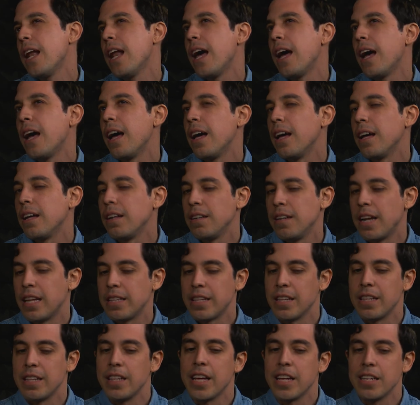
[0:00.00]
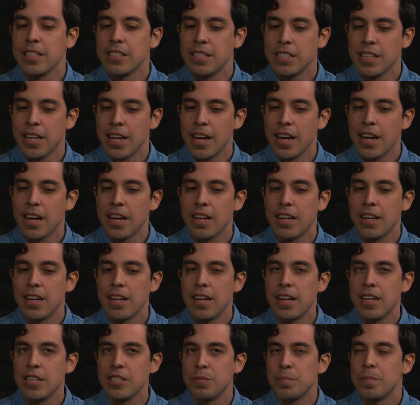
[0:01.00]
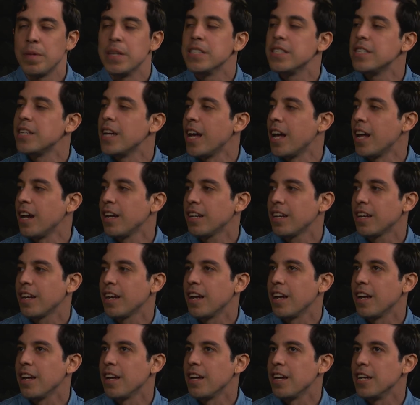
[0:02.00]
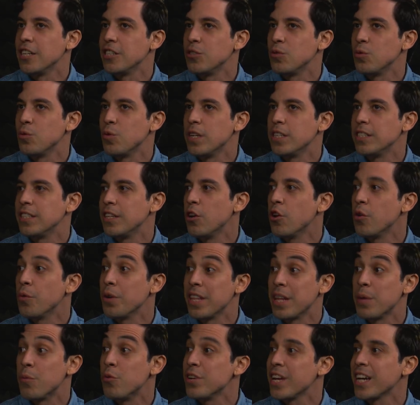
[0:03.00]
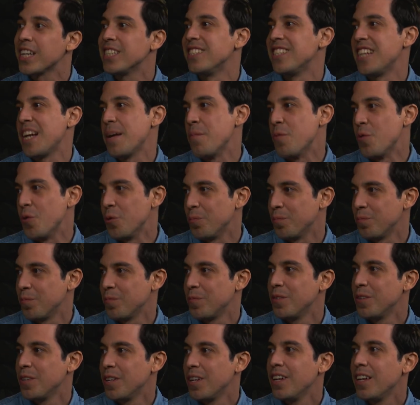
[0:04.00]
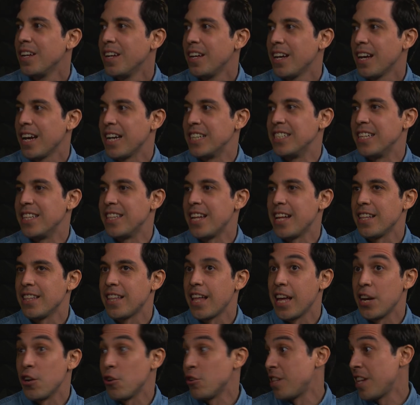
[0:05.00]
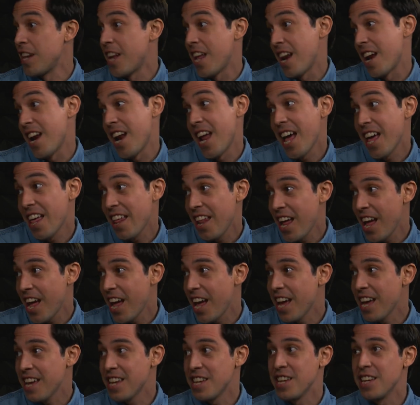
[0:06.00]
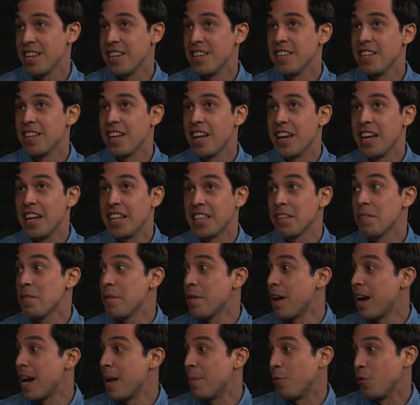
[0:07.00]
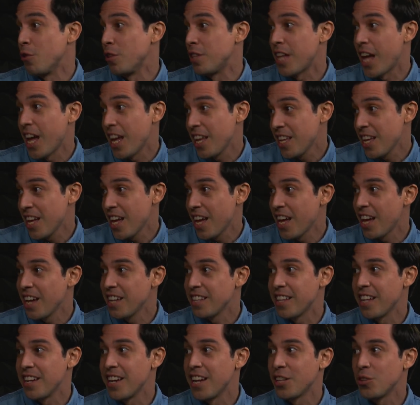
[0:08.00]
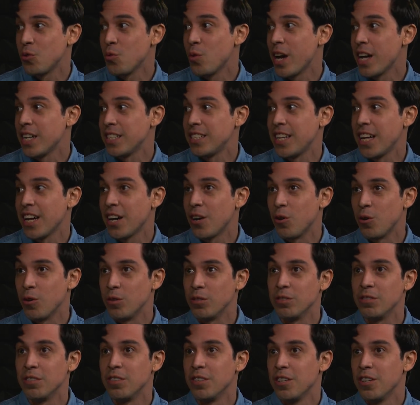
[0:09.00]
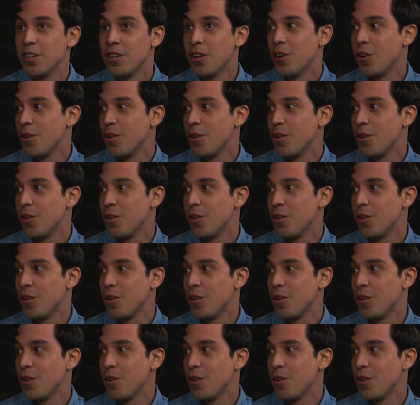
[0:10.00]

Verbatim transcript: que la, la tendencia es pensar que es un estilo de vida muy extremo, que se trata de no tener nada y irte a vivir a la montaña y tener tu casa con... Como